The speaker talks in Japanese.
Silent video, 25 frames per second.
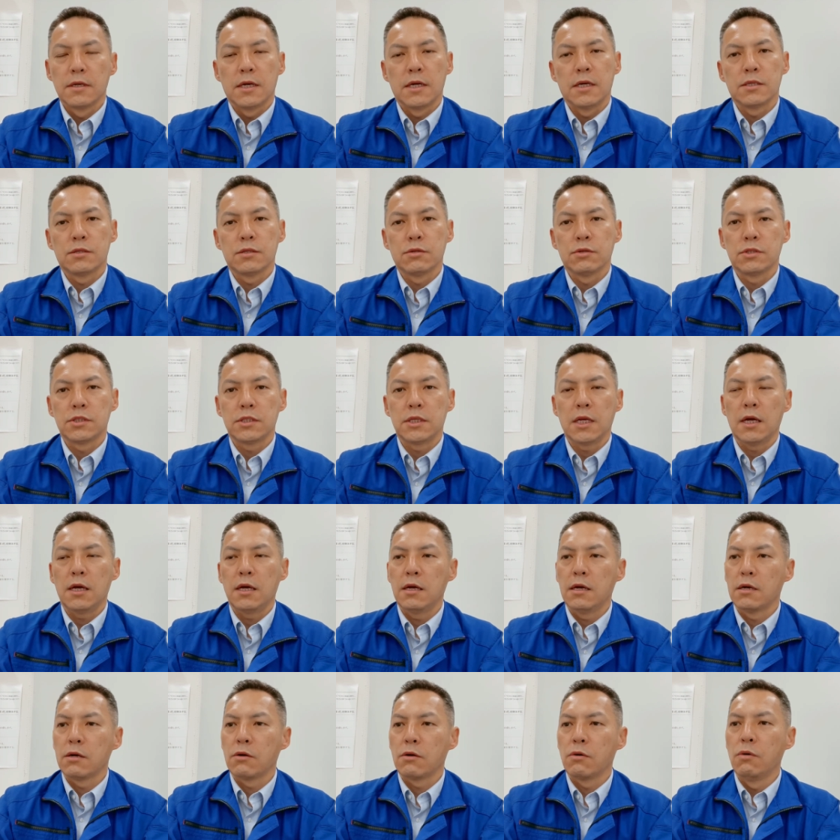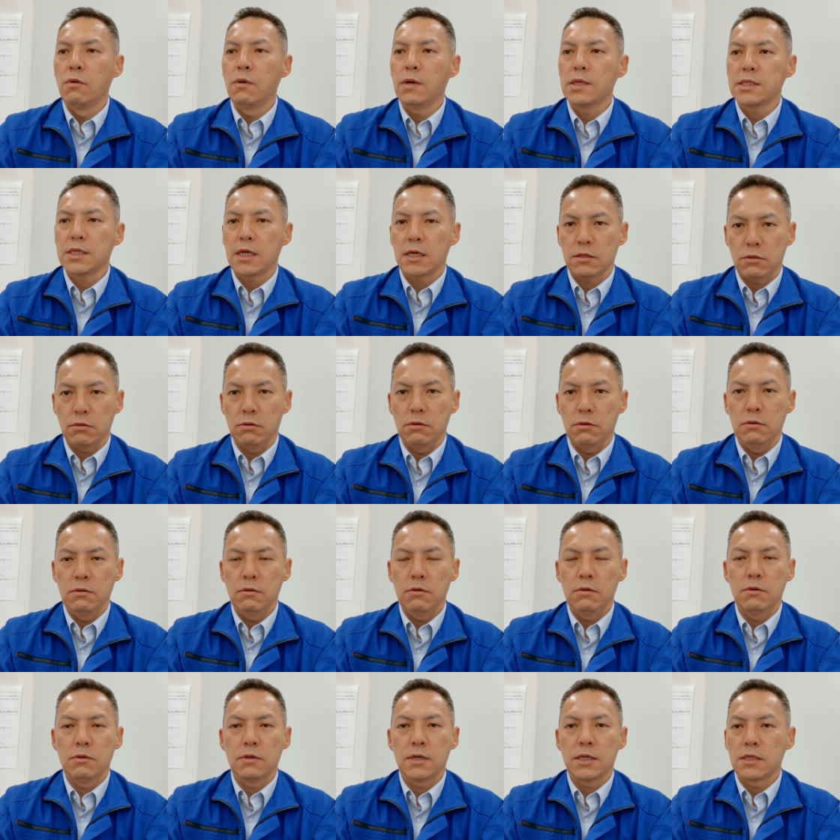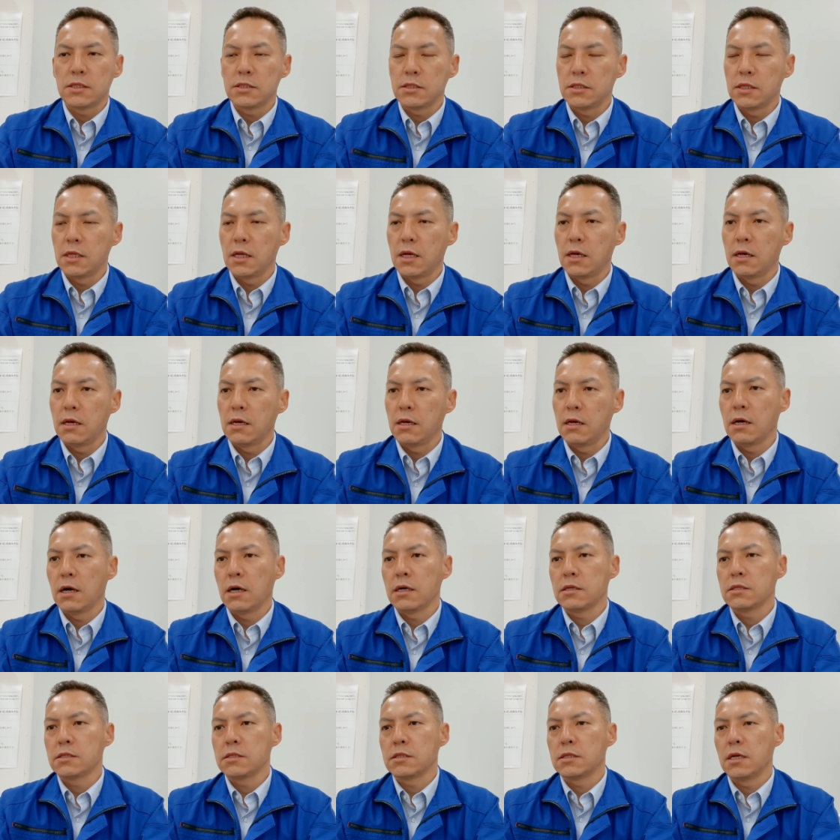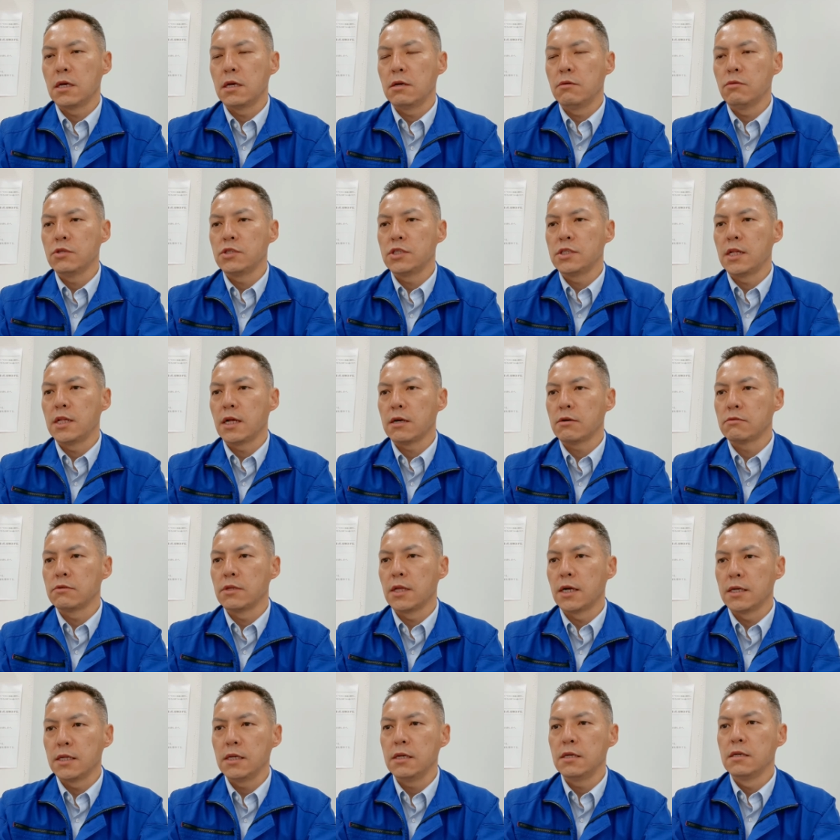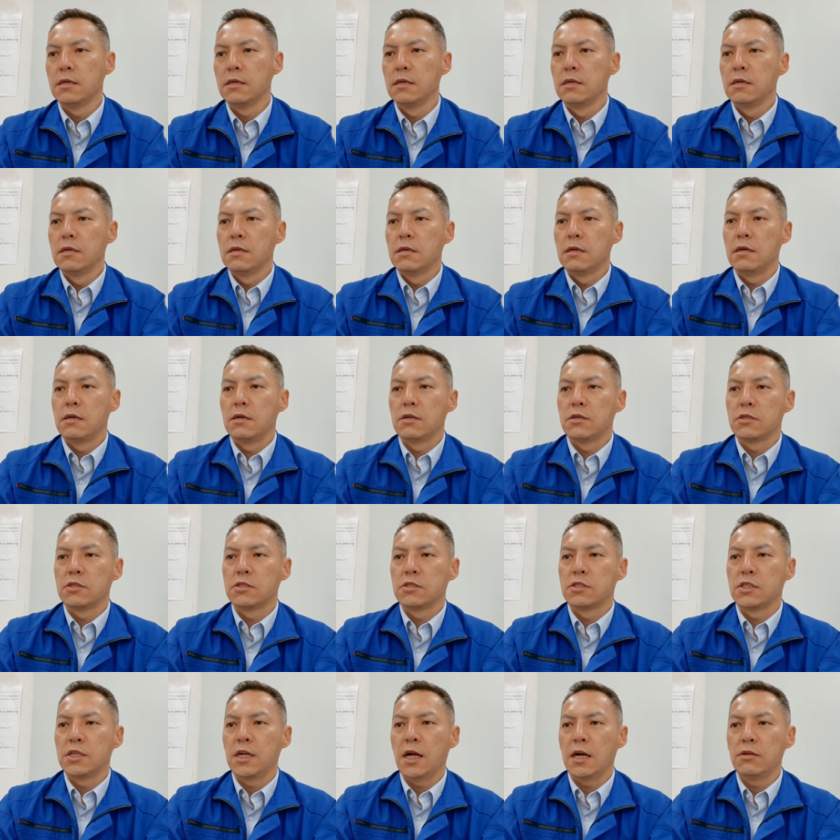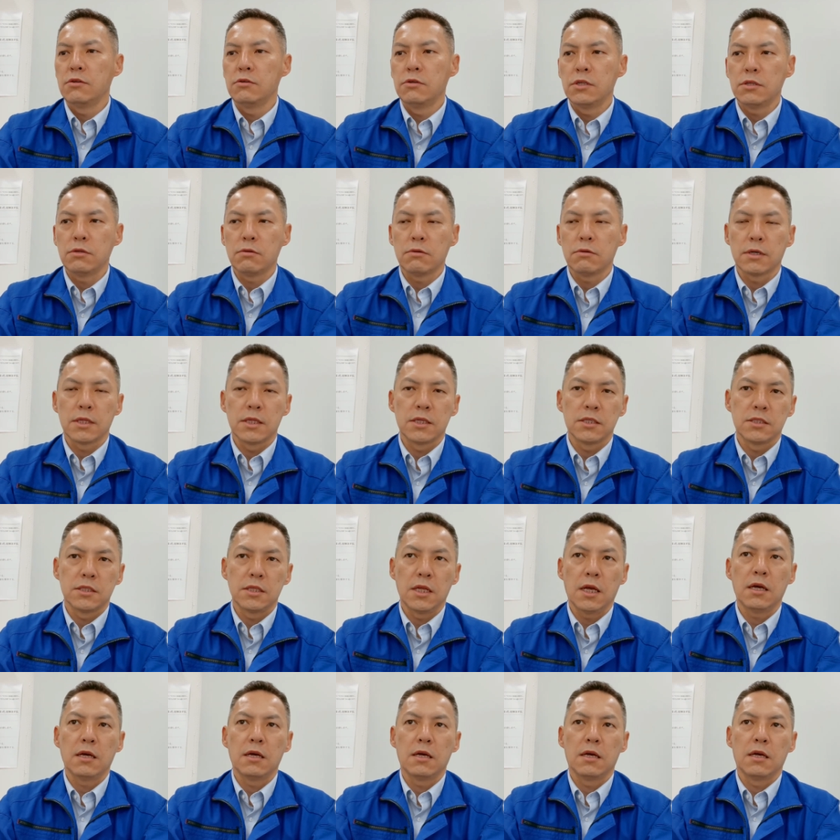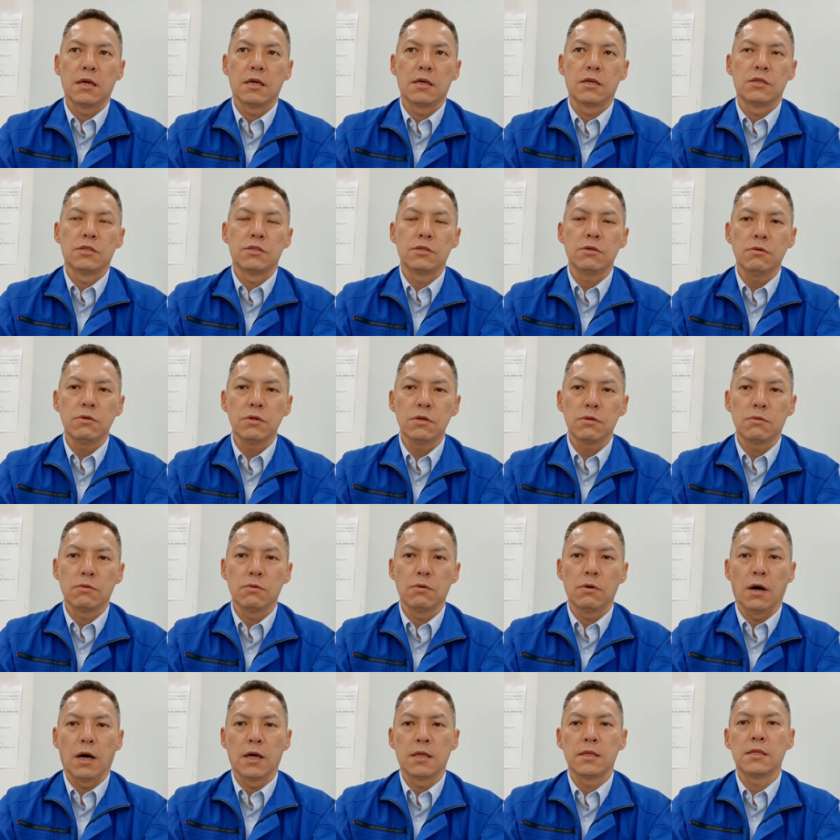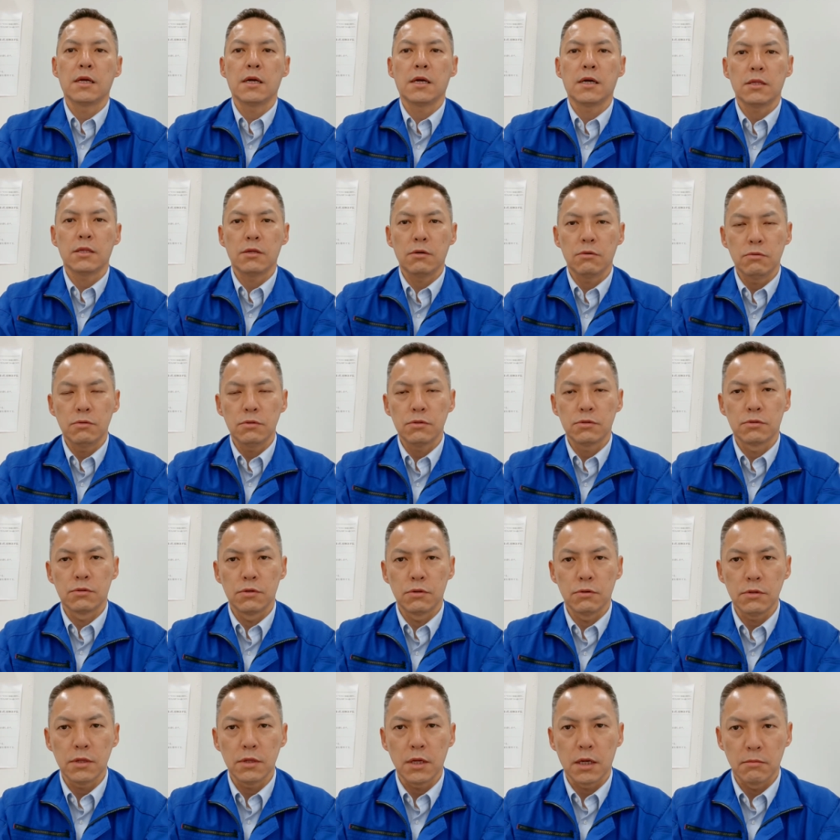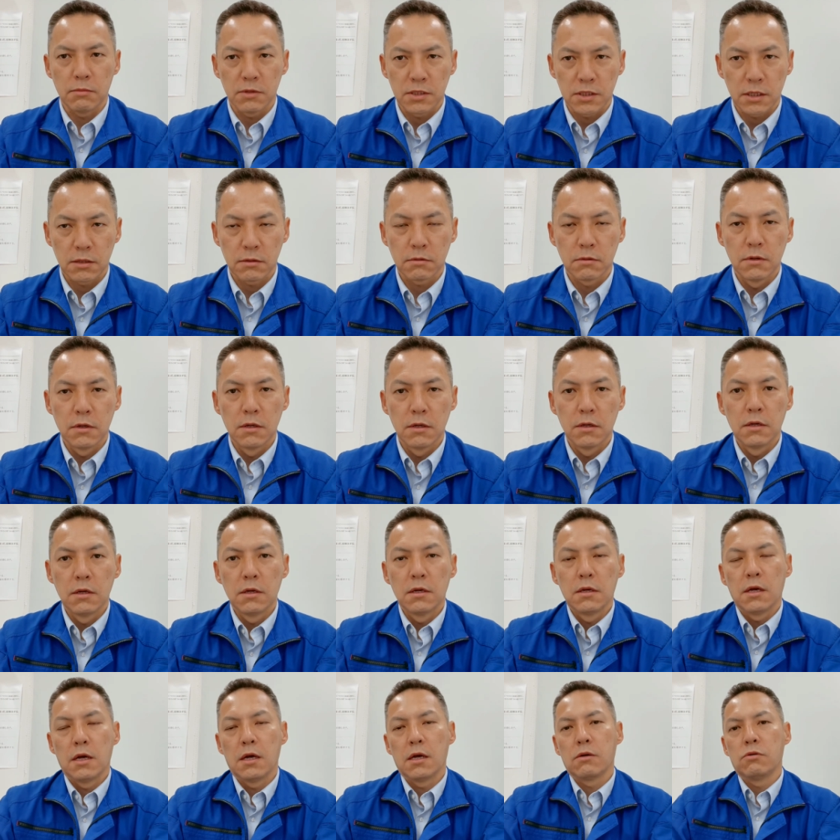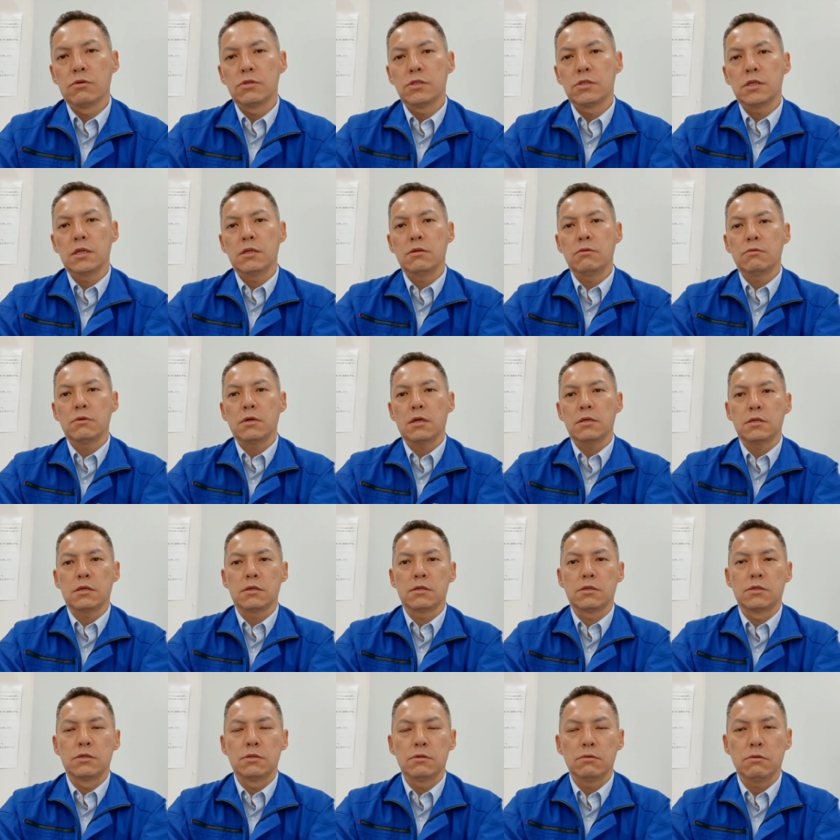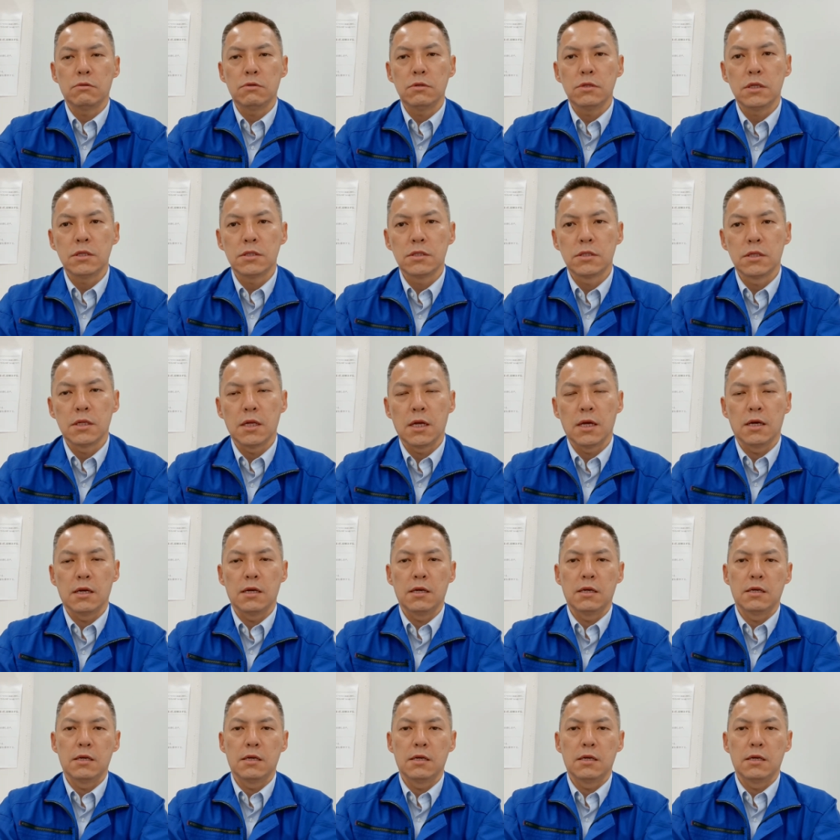えー、そして、えー、高圧カットがですね、えー、発生をしなくなり、えー、チラユニットがですね、えー、非常にこう安定稼働をするようになりましたと。えー、こちらのお客さん非常にですね、